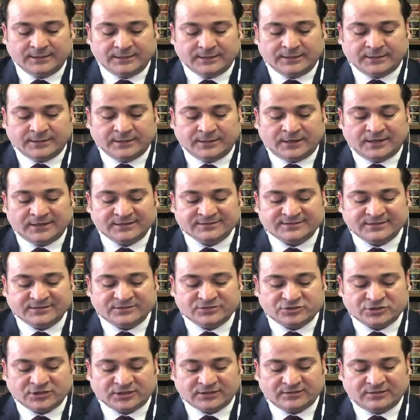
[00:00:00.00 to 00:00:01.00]
e, arz
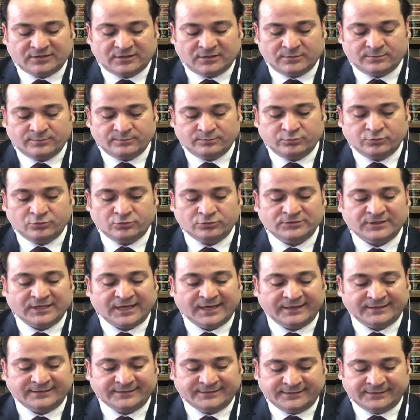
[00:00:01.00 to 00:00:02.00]
edecek deyip bu
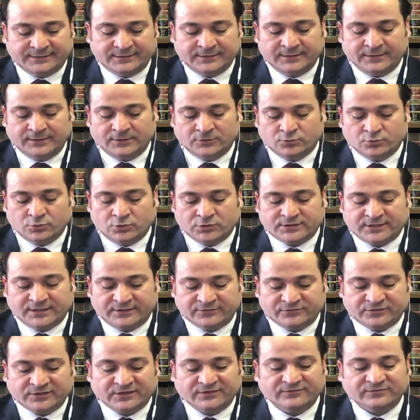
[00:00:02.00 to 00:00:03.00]
değerli Work
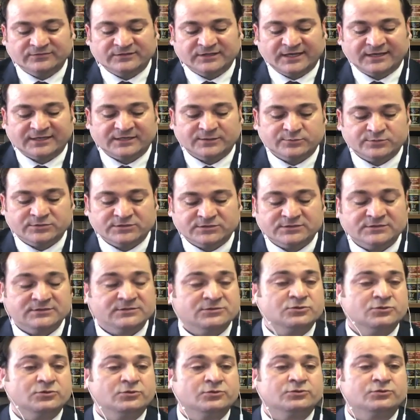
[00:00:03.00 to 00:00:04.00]
and Travel takipçisinin
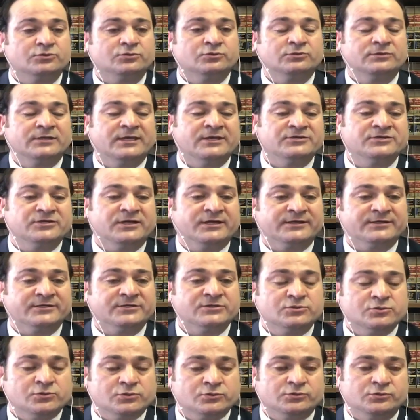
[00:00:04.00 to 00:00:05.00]
sorusunu, genç
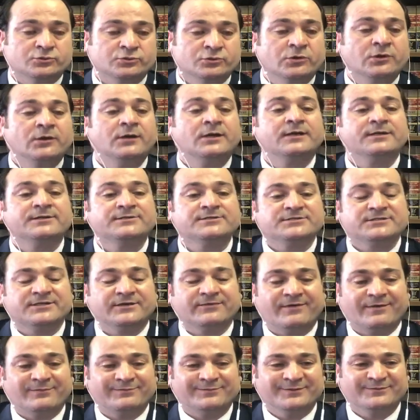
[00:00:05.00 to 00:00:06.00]
arkadaşın sorusunu
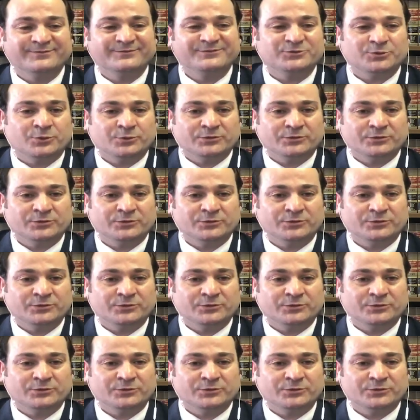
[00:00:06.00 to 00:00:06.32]
cevaplamış